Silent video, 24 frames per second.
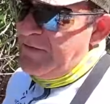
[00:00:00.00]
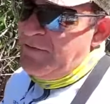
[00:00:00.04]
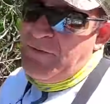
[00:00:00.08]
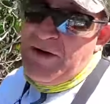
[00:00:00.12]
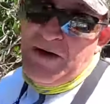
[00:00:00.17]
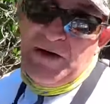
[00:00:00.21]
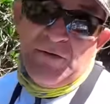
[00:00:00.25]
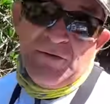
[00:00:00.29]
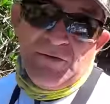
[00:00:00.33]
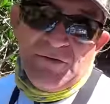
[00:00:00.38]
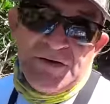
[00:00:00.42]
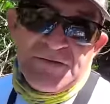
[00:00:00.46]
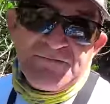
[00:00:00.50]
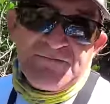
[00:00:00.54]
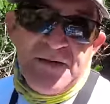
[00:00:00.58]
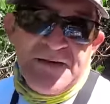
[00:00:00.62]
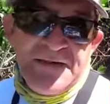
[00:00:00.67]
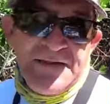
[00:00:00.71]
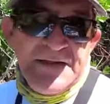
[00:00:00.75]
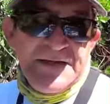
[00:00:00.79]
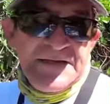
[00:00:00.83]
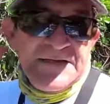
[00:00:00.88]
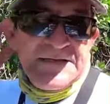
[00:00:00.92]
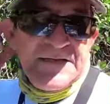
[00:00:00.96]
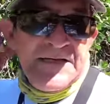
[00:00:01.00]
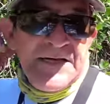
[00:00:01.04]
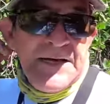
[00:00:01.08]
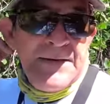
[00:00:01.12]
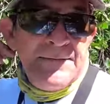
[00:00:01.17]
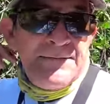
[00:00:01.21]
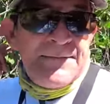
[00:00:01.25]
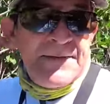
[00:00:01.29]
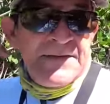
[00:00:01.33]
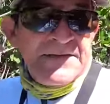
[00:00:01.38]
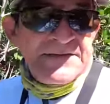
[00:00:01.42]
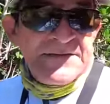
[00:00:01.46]
Bueno, despedir el día
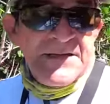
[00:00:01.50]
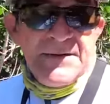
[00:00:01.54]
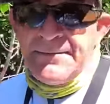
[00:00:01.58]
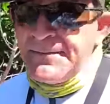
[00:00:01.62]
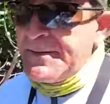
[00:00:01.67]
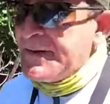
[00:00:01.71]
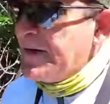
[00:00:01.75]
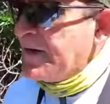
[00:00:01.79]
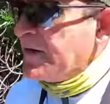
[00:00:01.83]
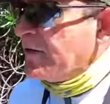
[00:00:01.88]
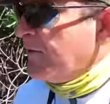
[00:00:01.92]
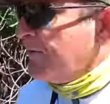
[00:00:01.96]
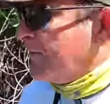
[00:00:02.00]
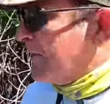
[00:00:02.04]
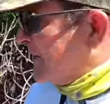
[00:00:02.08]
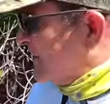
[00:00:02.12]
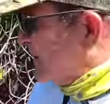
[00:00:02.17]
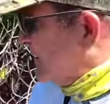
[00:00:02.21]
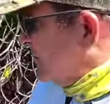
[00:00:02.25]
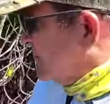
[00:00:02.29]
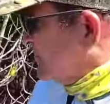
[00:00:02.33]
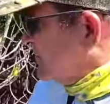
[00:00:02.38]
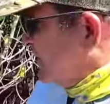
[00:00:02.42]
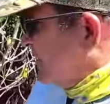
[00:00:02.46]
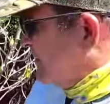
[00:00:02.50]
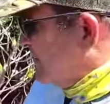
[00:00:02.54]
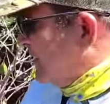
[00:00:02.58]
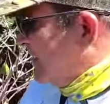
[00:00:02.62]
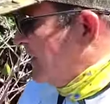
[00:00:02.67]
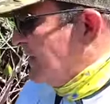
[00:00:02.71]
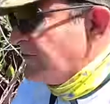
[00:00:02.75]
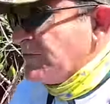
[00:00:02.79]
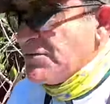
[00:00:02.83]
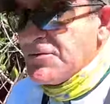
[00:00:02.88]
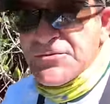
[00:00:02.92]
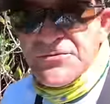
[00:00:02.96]
de pesca para ir a compartir los
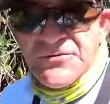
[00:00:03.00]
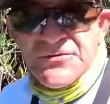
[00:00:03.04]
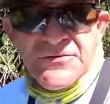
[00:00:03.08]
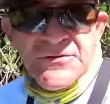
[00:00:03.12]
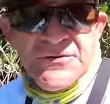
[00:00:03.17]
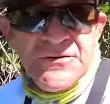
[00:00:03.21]
animalitos.